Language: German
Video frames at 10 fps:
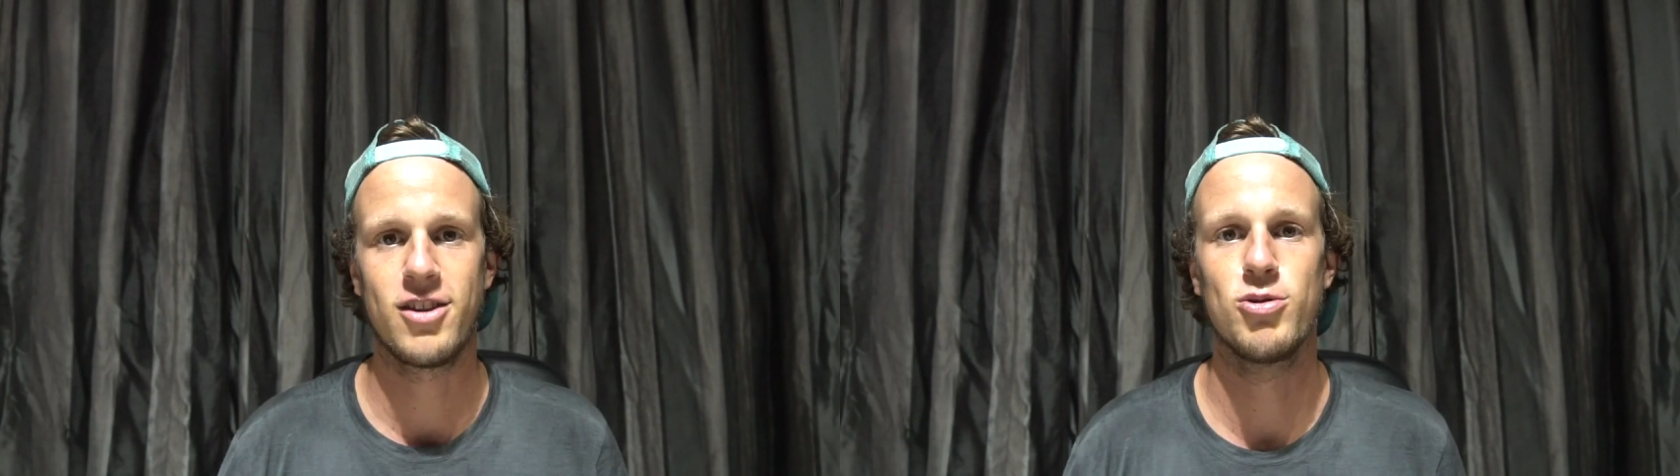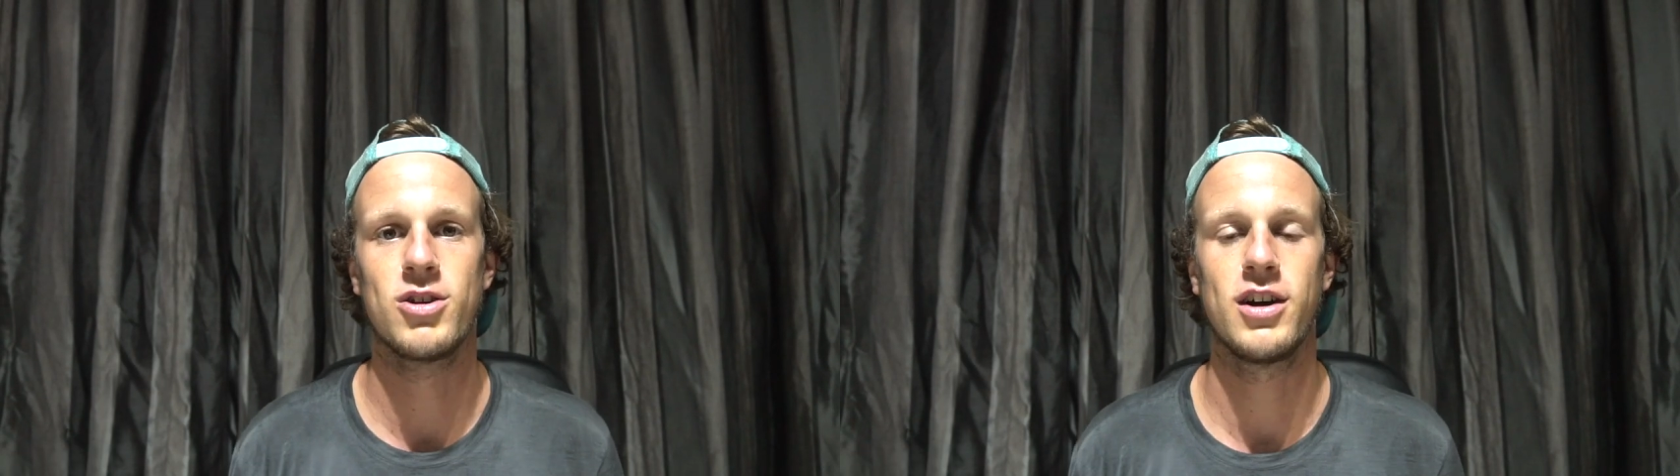
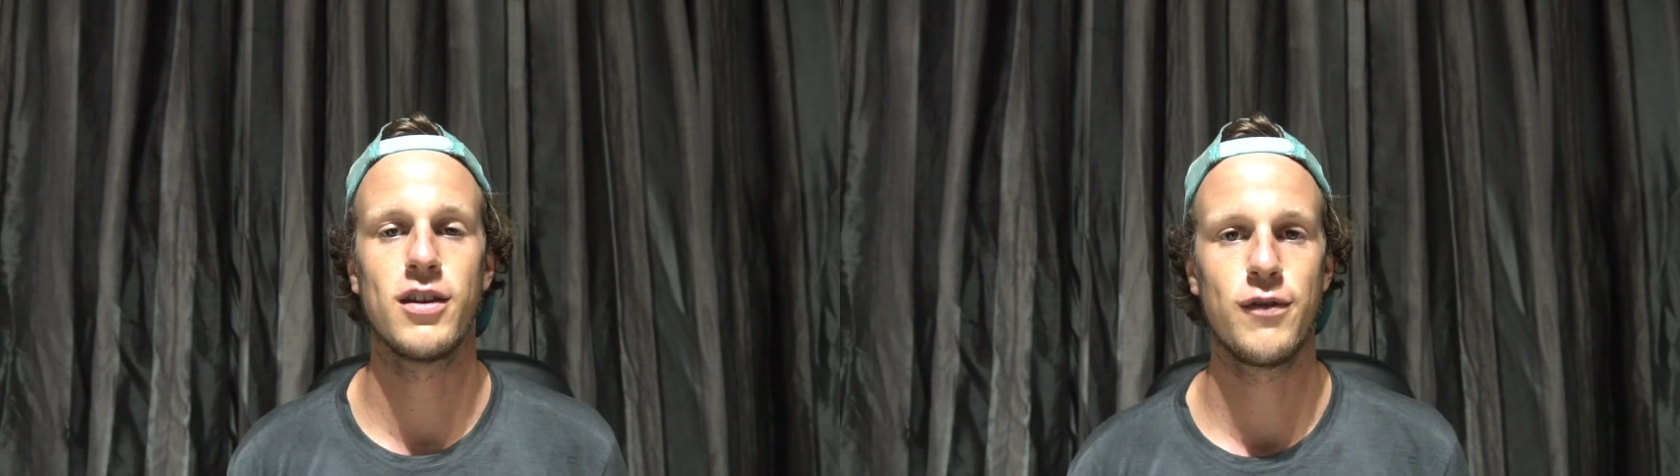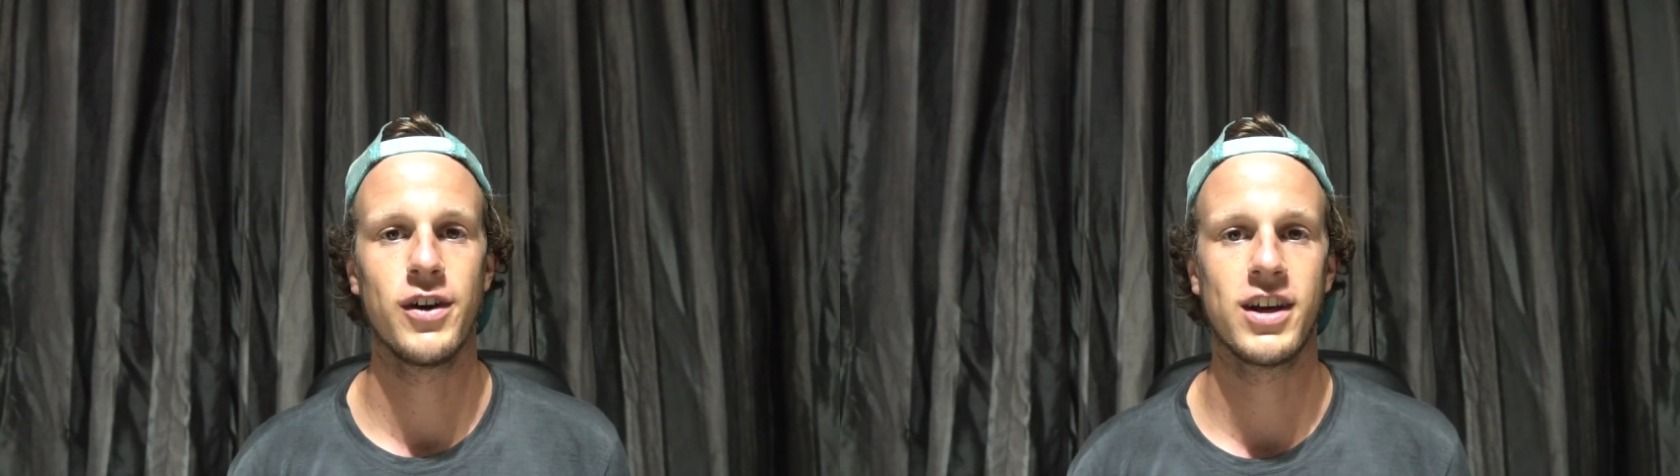zu
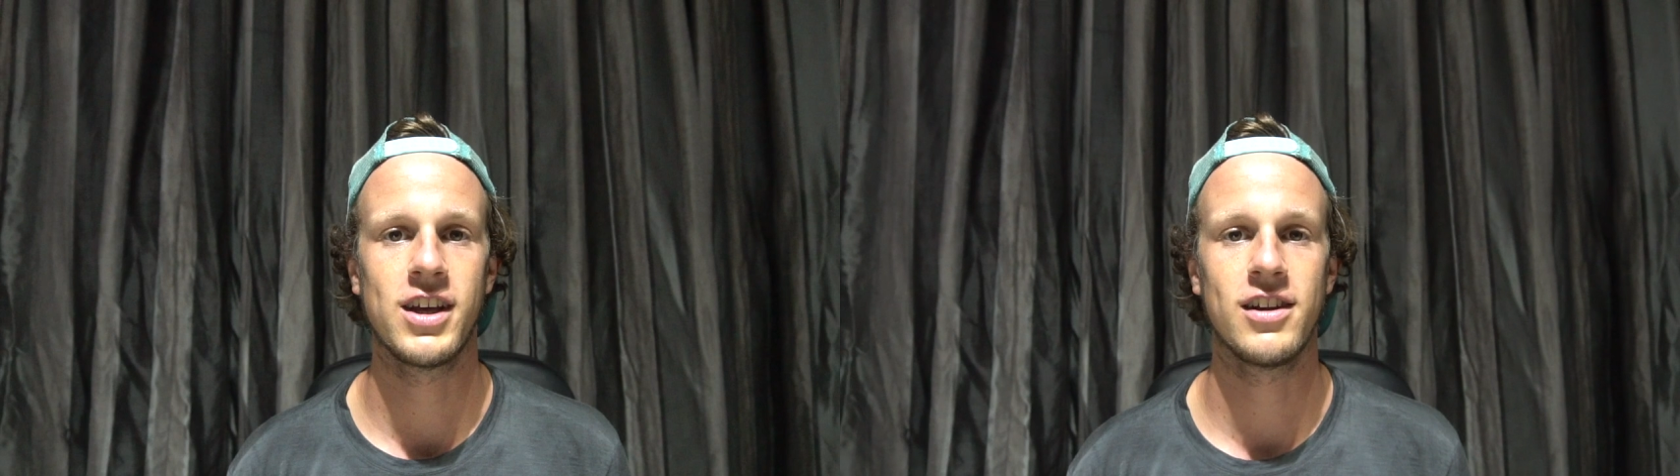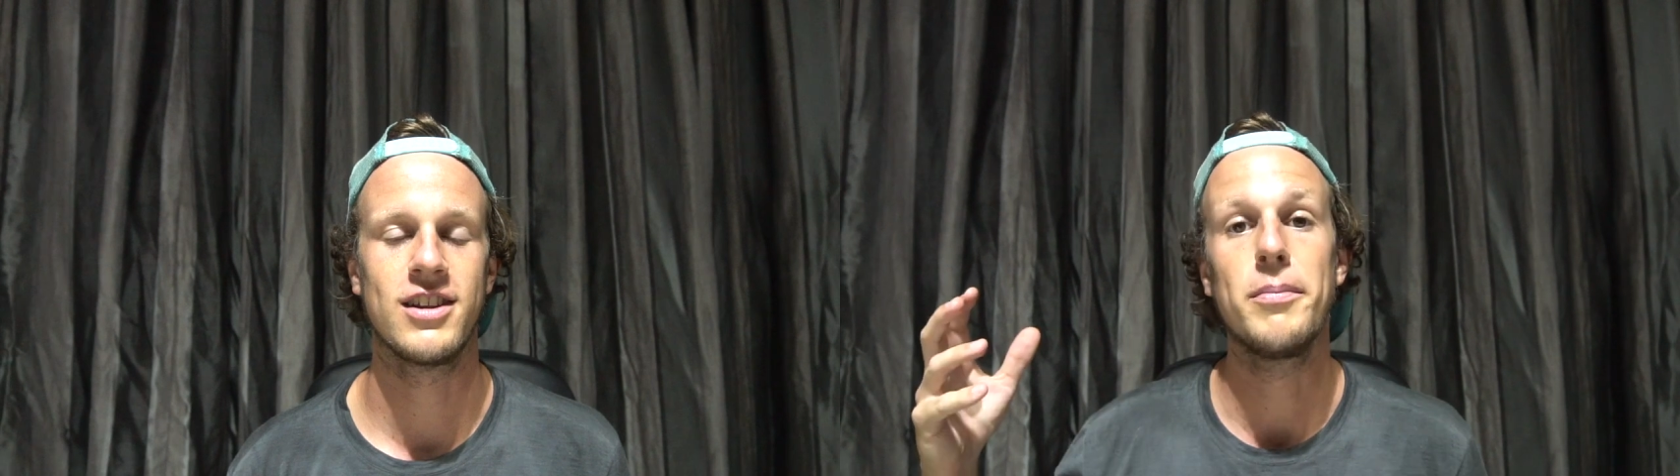transferieren,